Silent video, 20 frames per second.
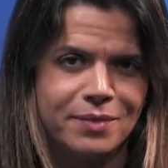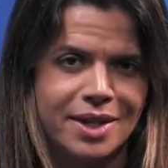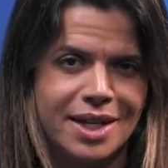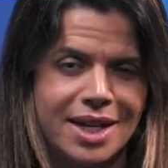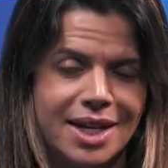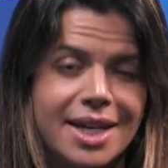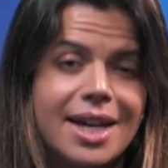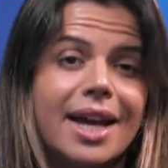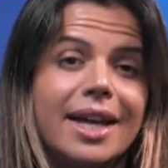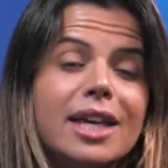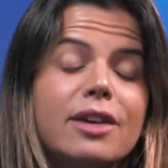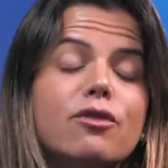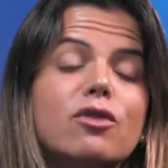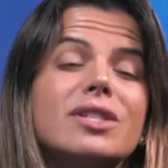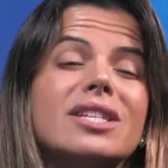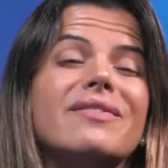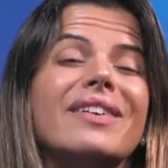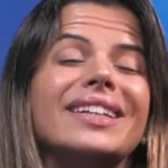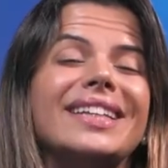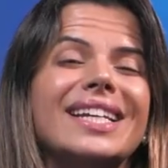E aí você
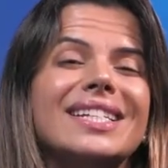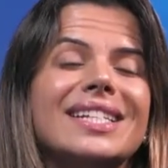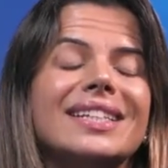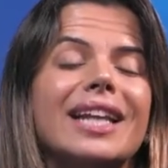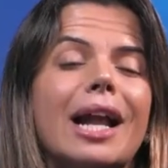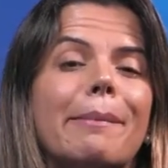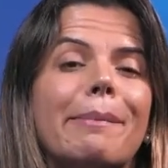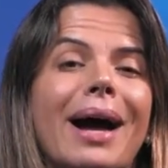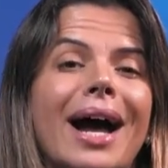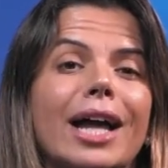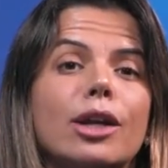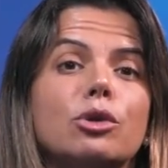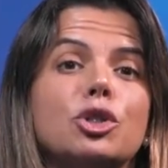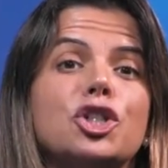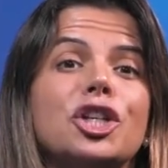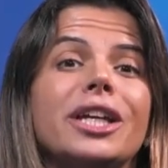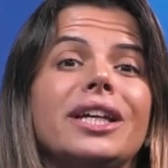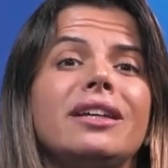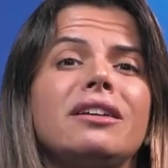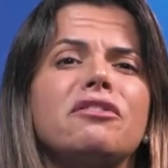vai ter esse trabalho de
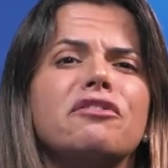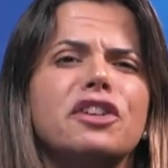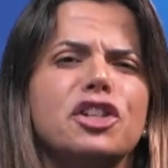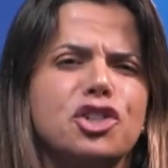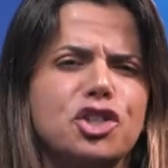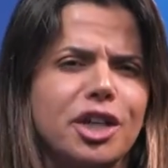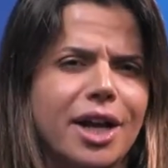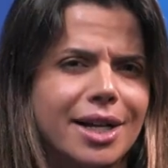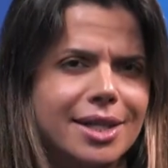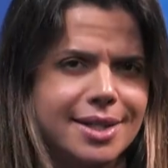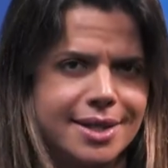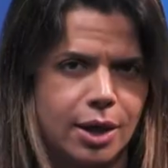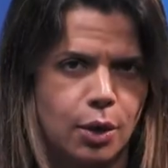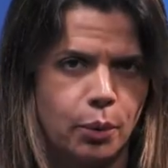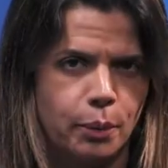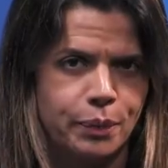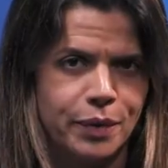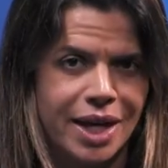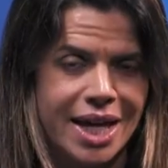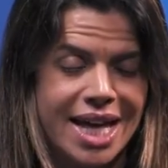investigação,
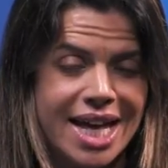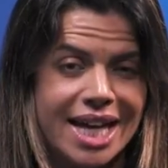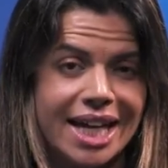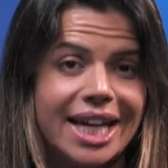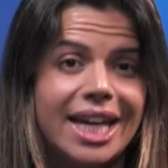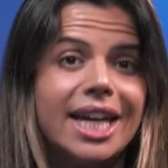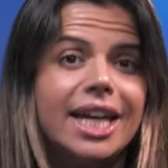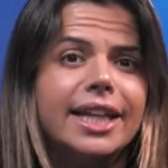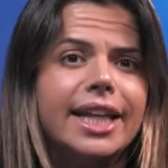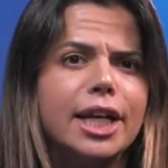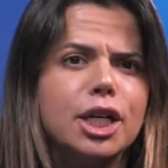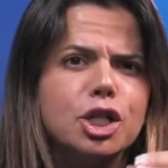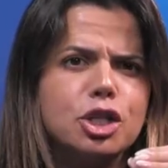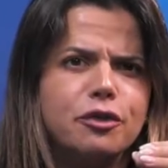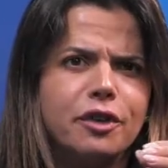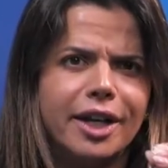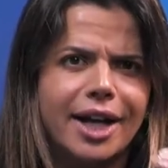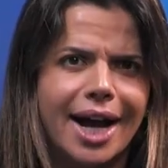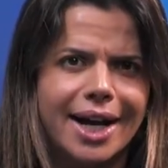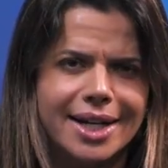
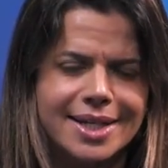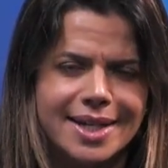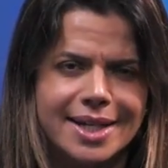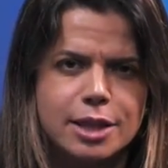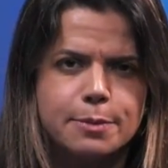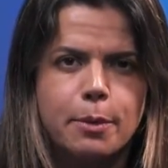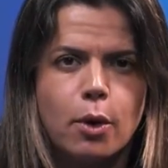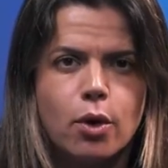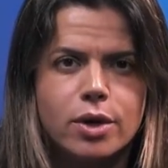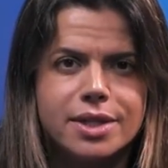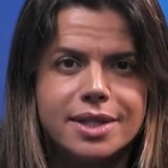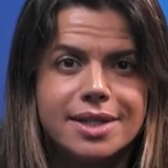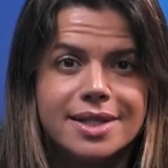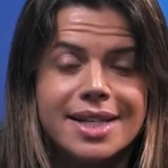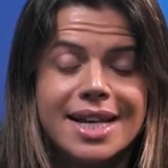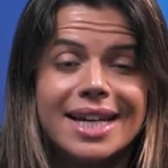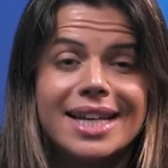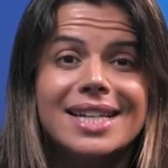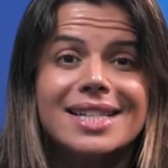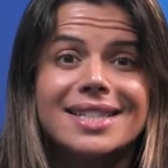identificar as respostas
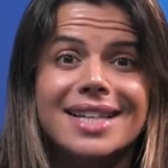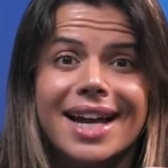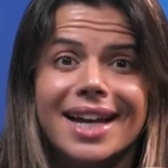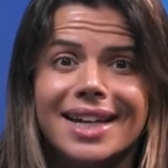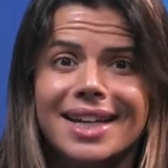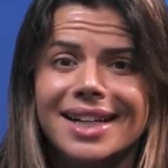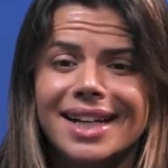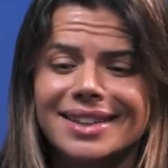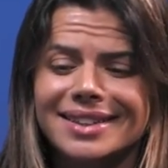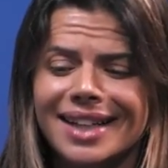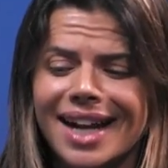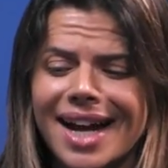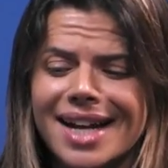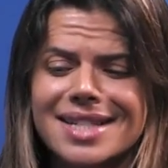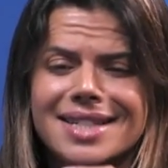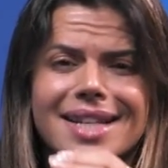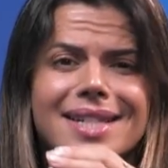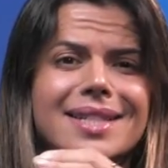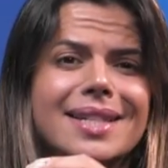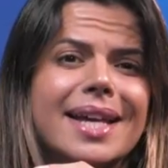e sair atrás
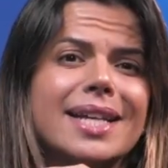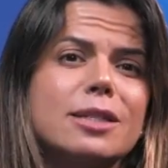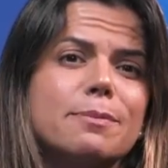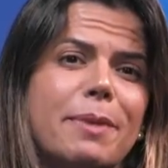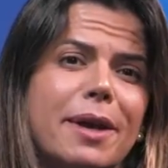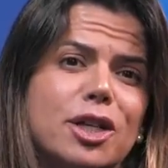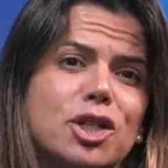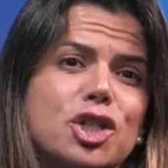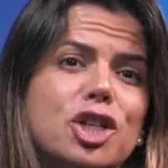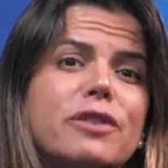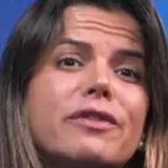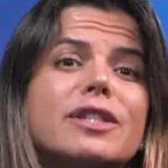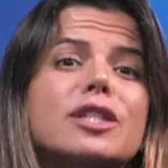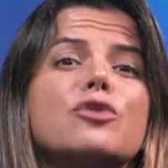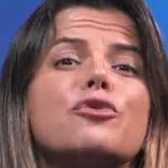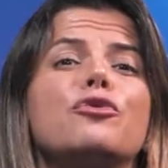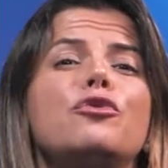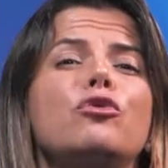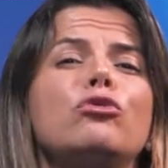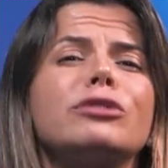das respectivas
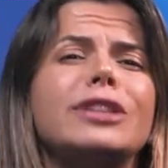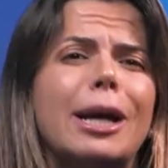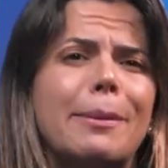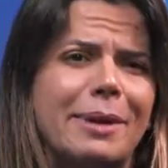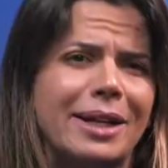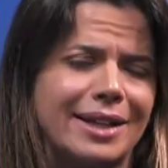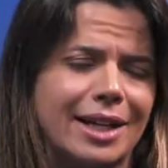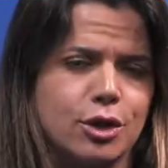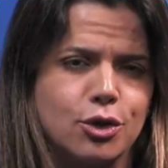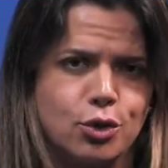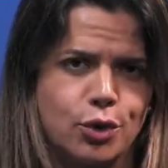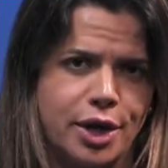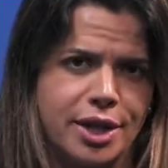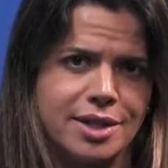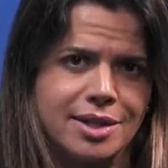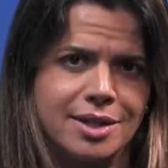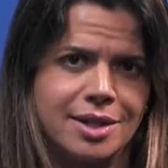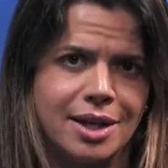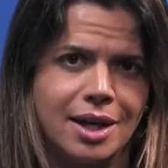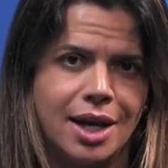fundamentações.
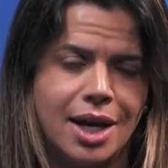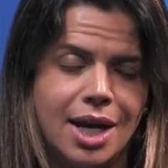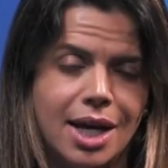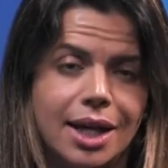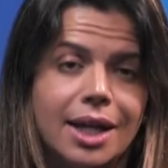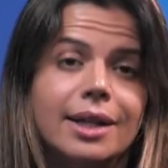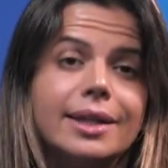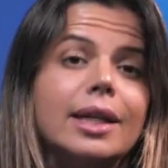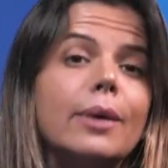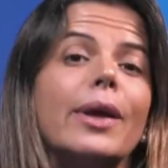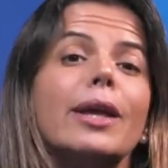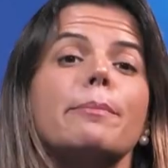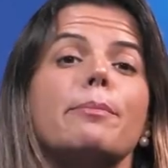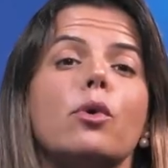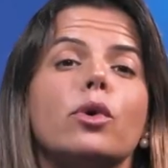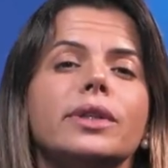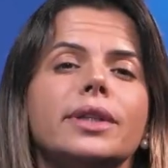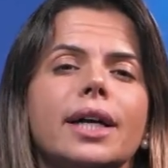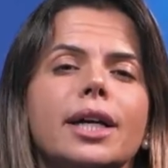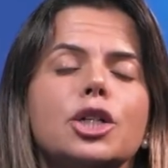Então é
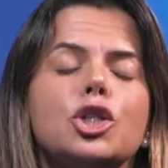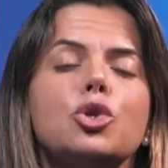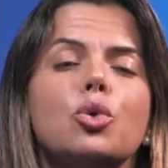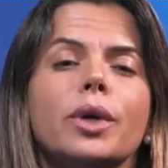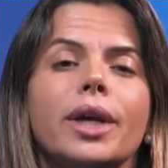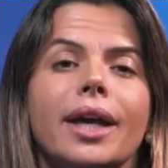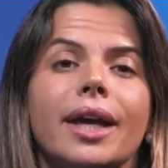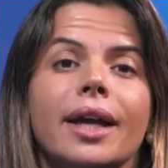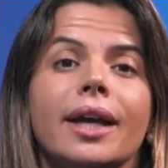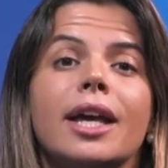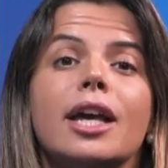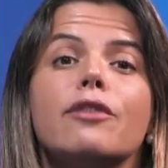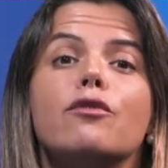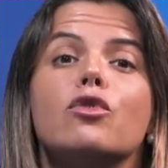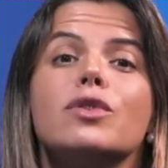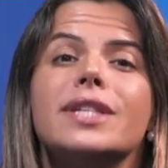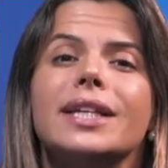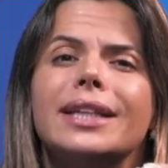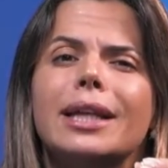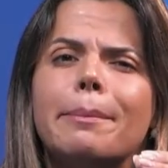importante o quê?
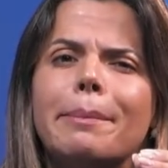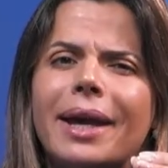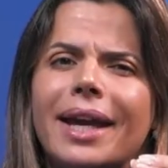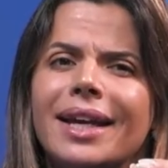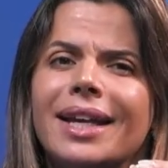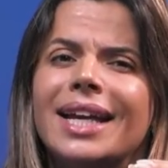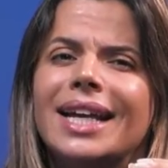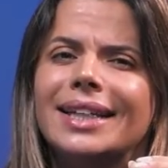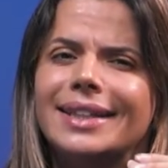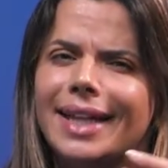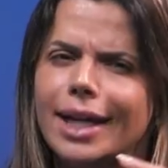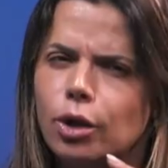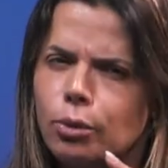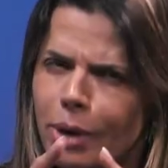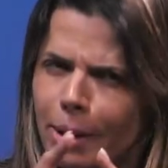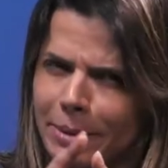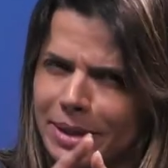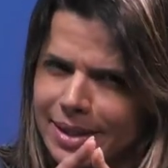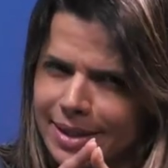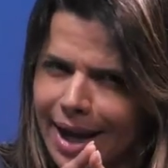Você também ter uma
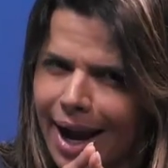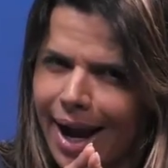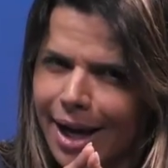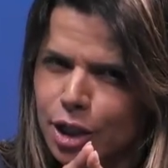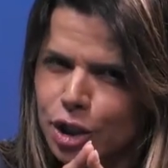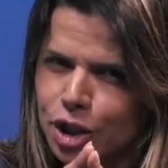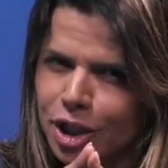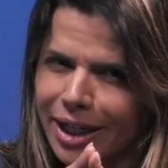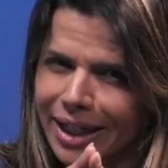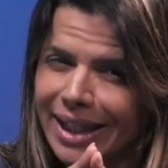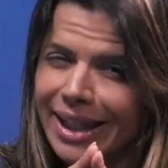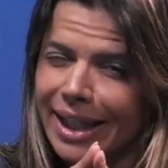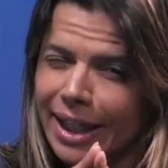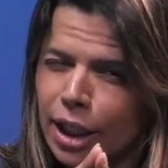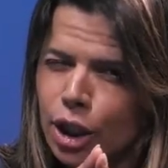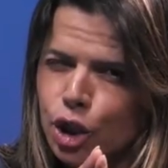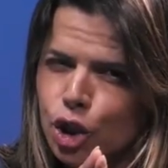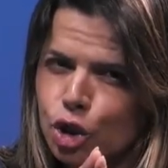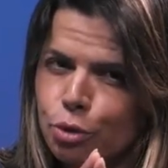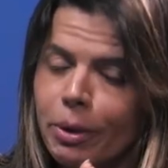amizade ali
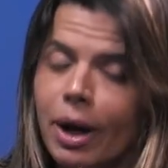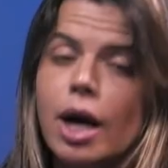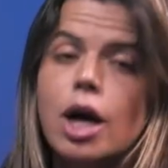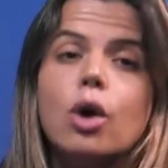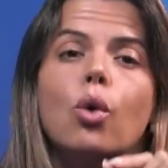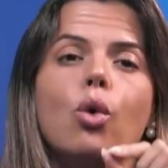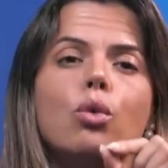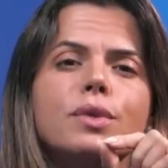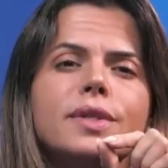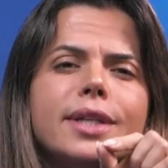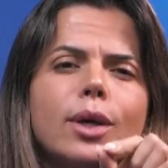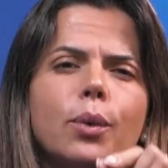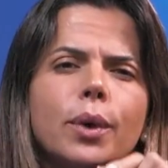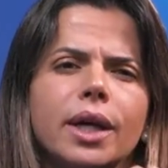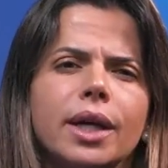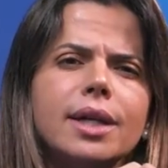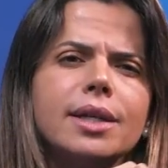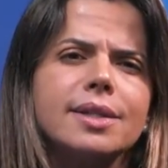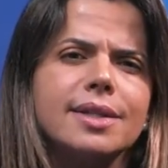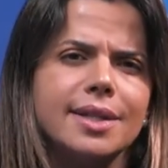íntima com o seu
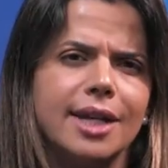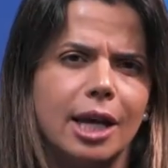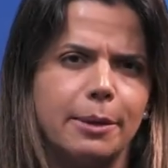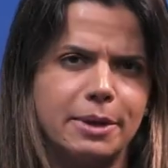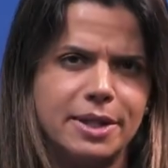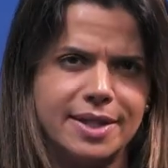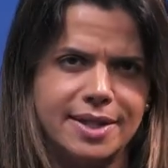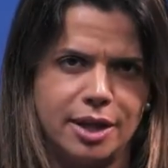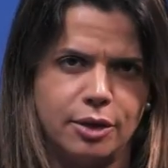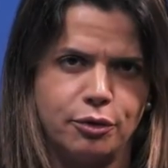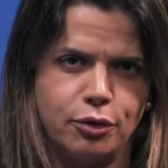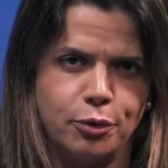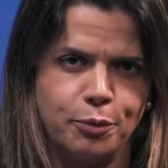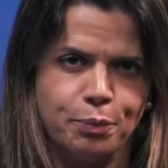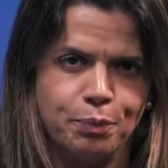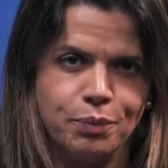índice remissivo.